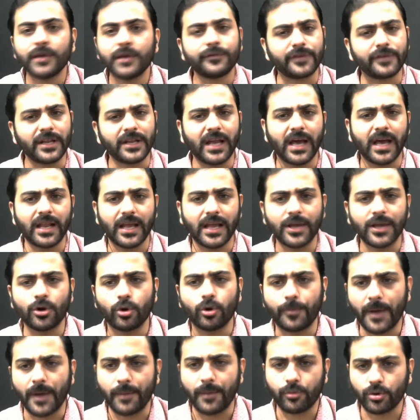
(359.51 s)
फिलहाल आई
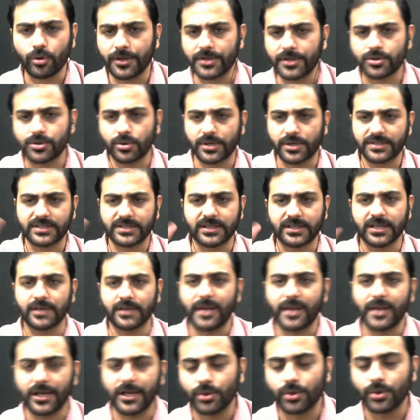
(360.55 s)
होप आपको ये छोटा सा टर्म
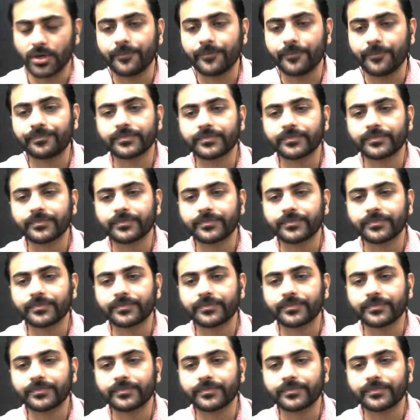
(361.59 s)
याद होगा